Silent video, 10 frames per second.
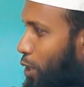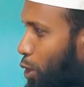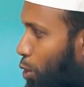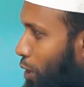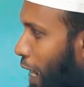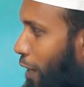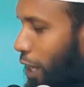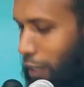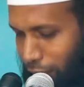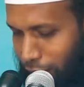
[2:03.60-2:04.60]
শুধু তাই না
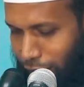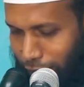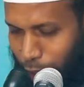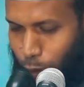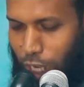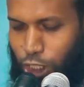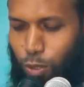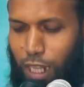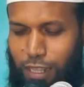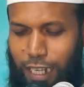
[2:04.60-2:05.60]
দেখুন
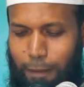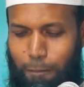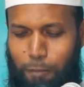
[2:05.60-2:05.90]
আশুরার দিনে